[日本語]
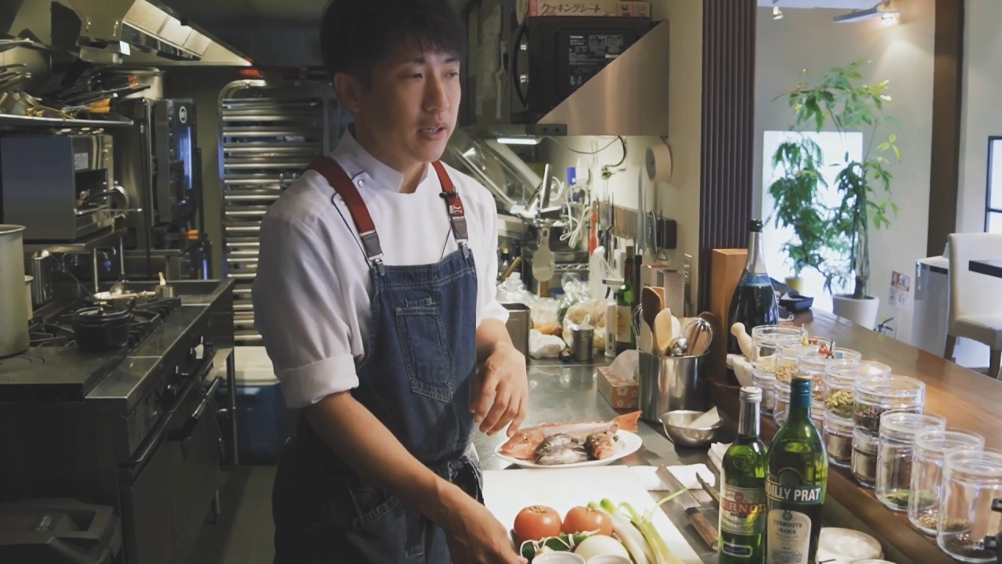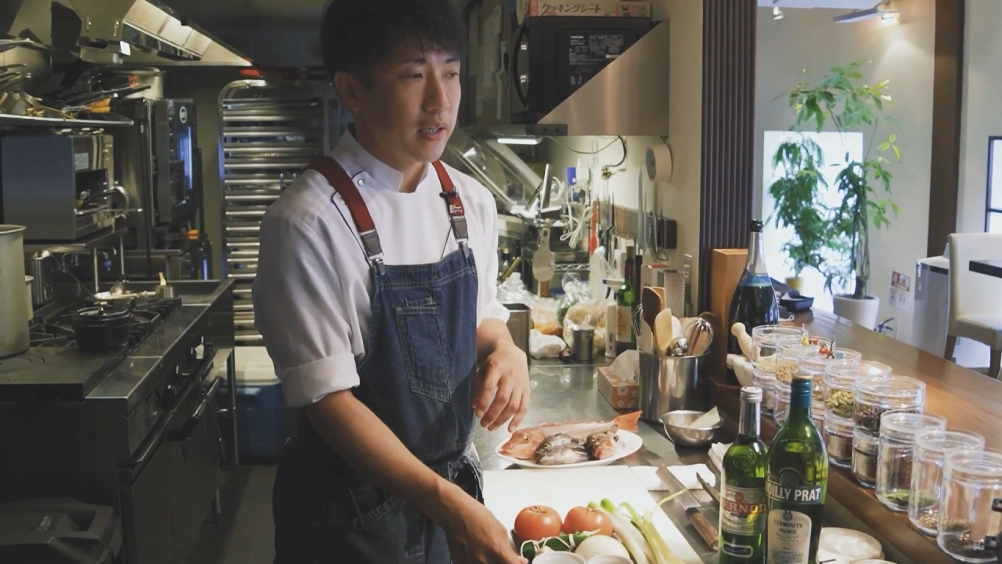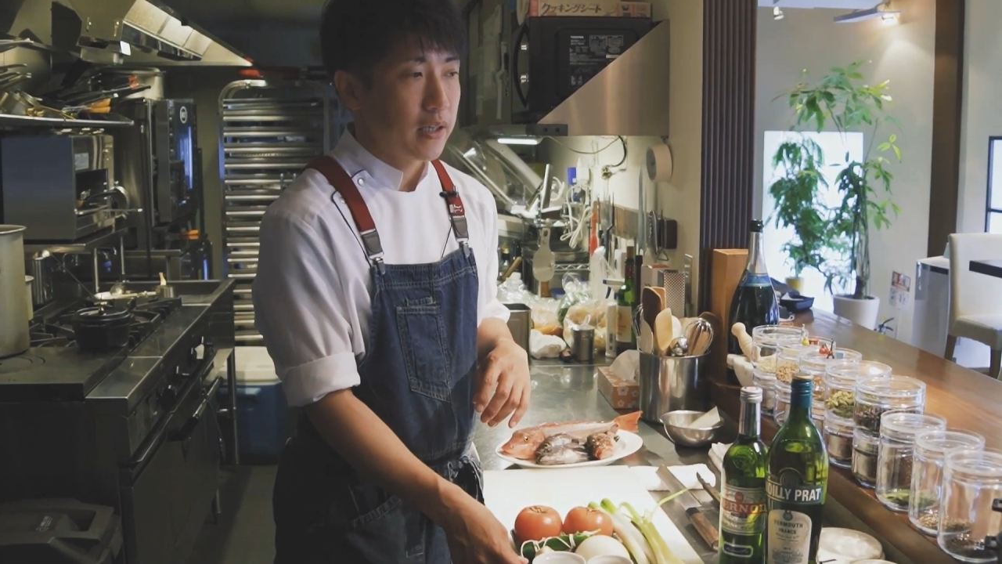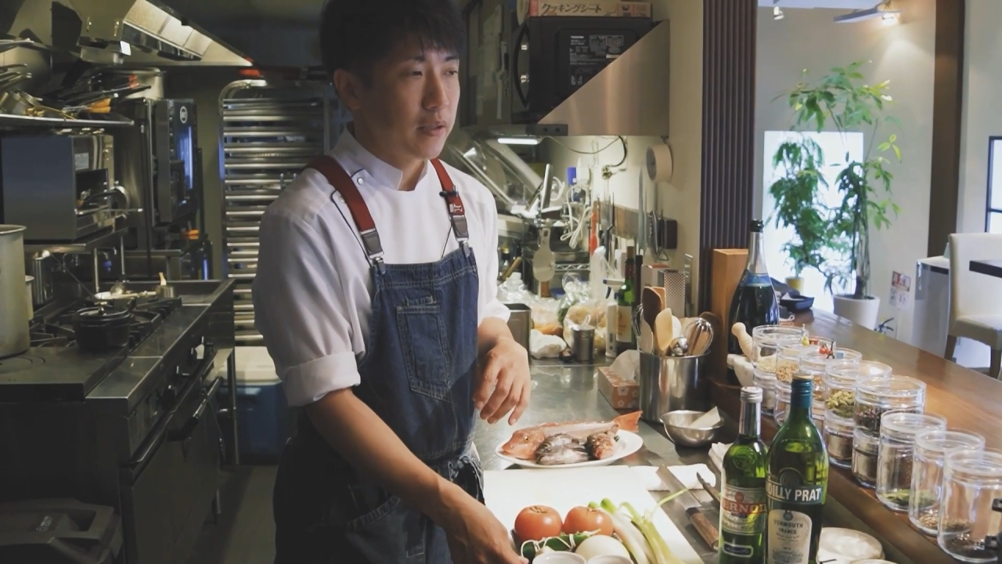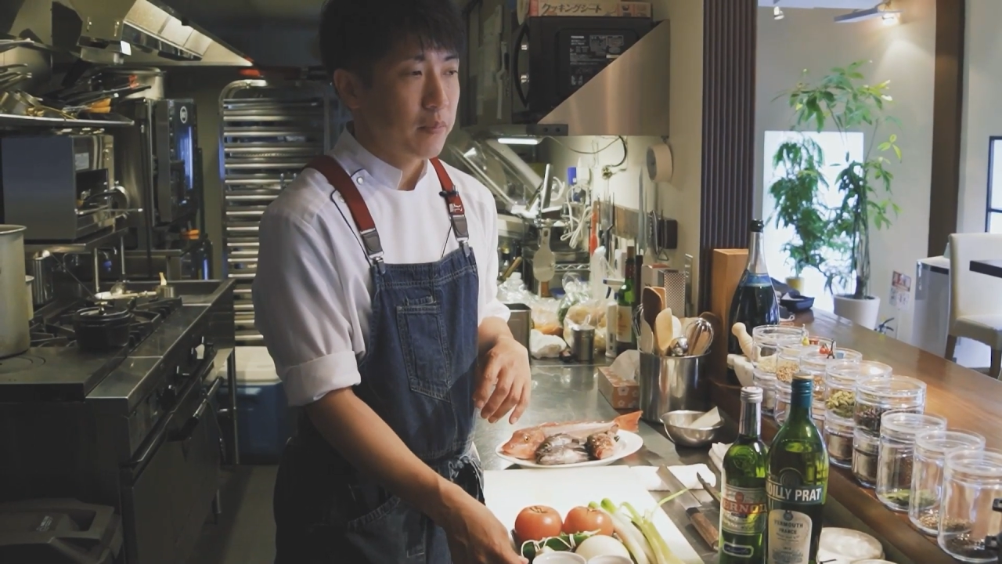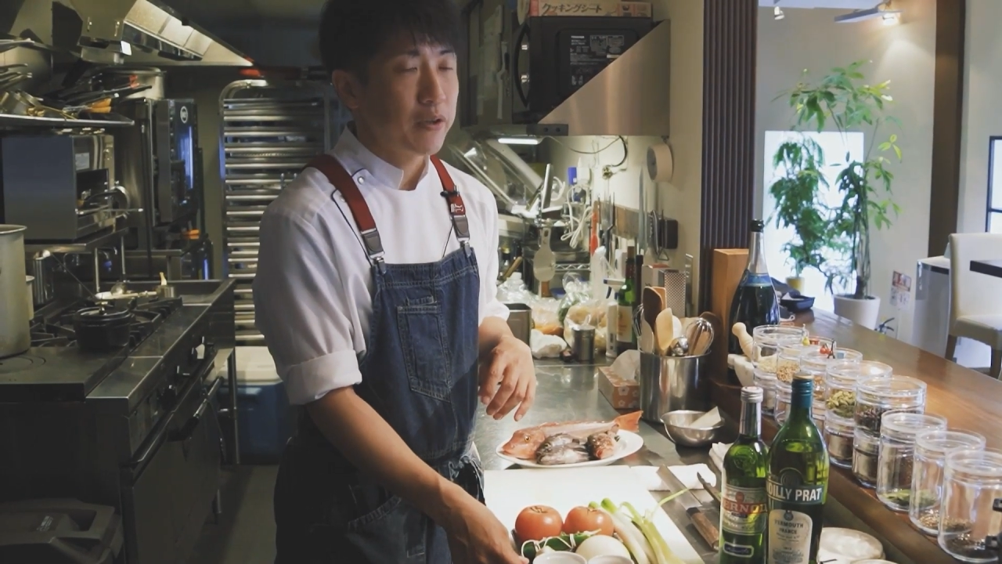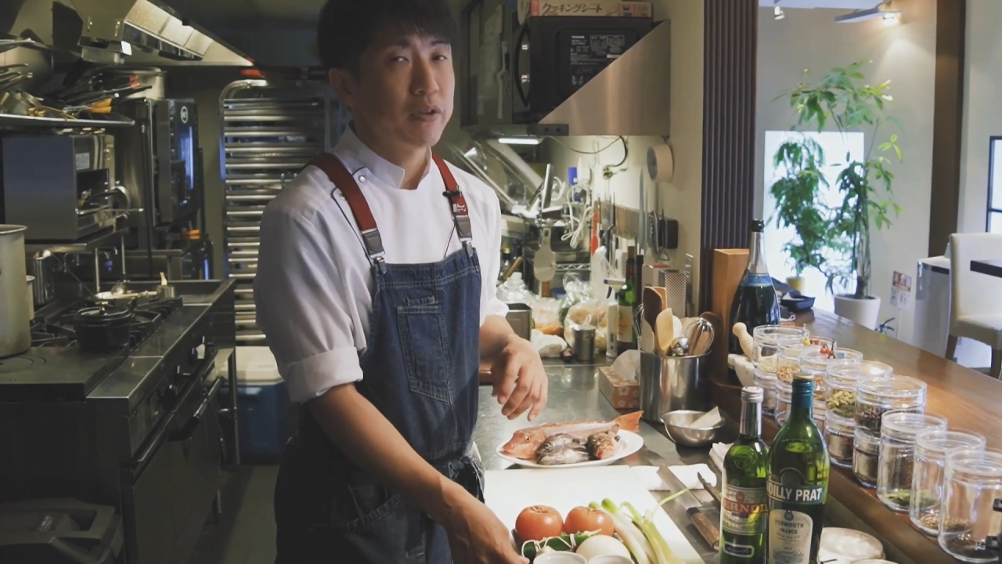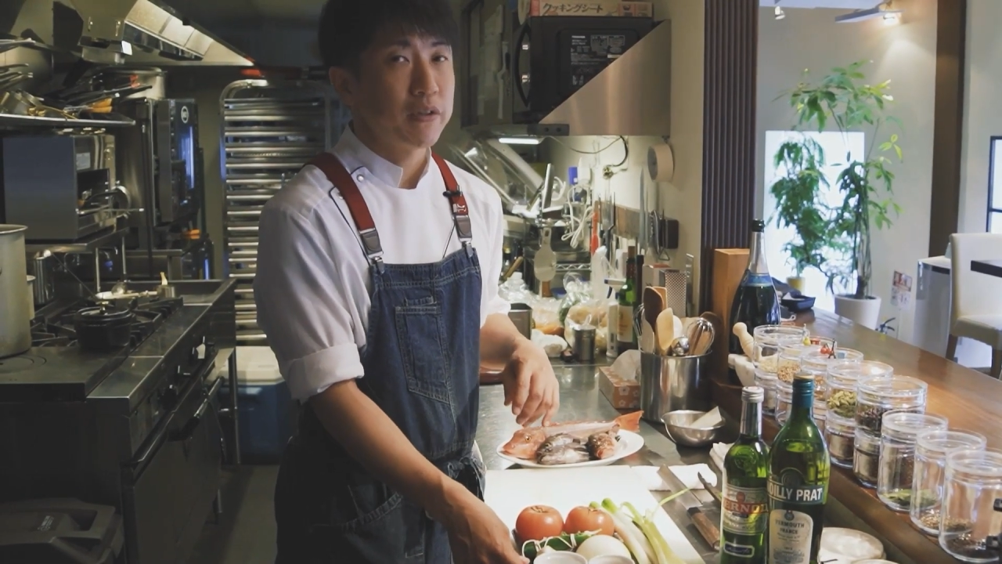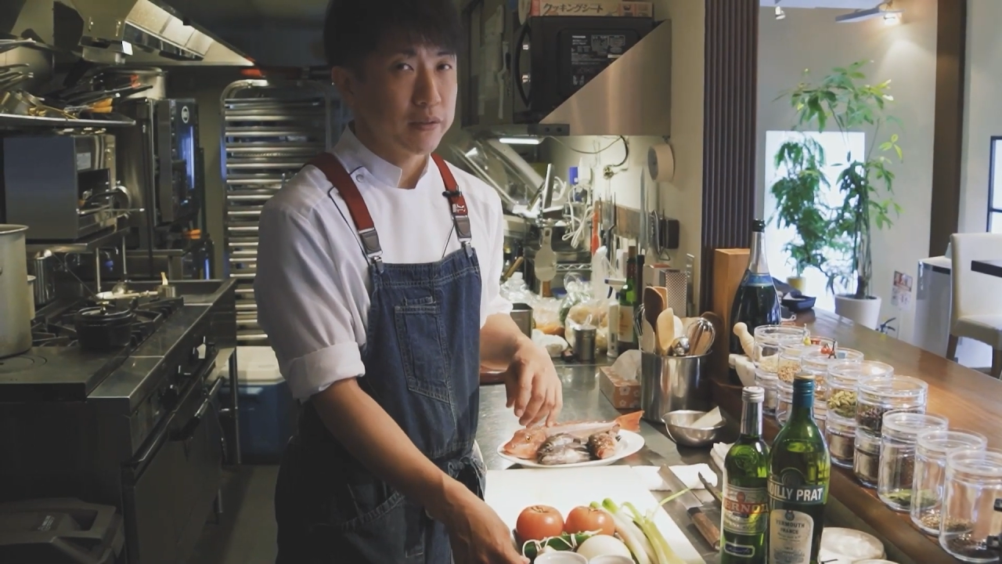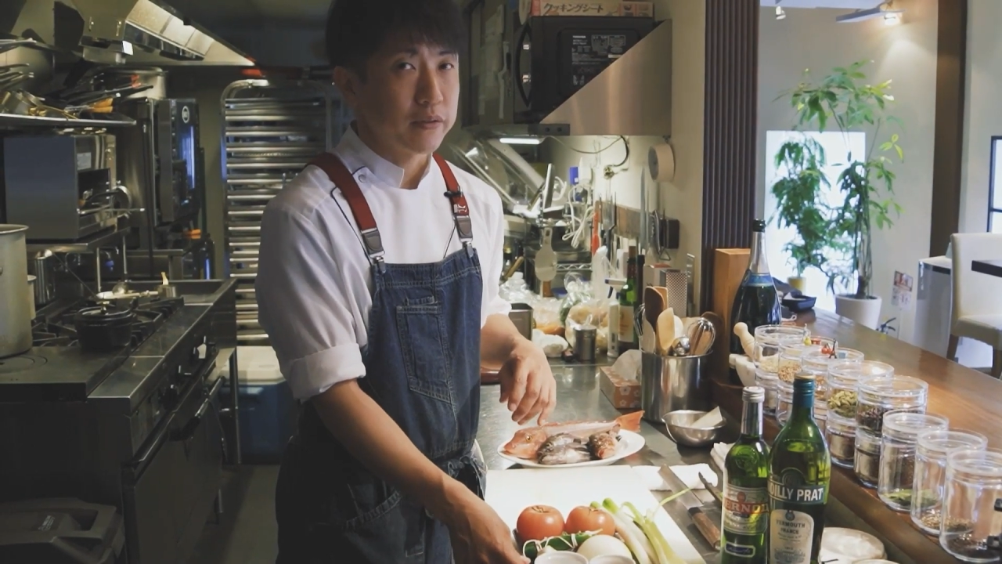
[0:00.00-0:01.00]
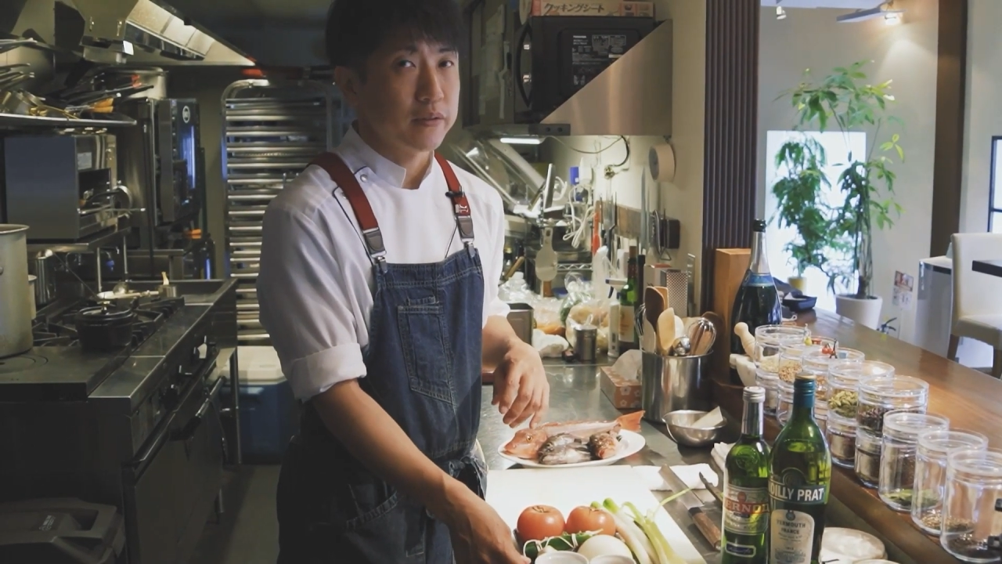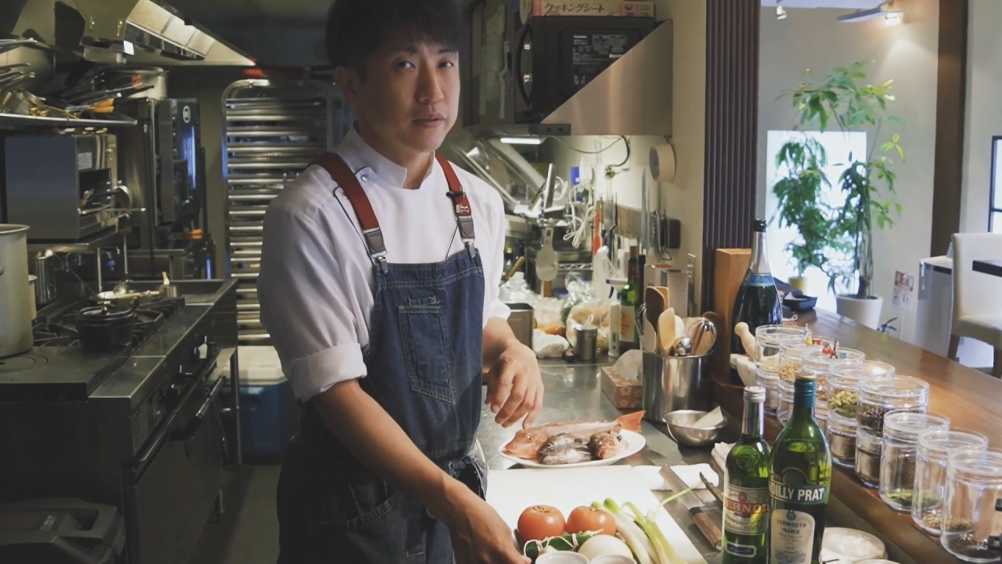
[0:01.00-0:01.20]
えー、マヨネーズ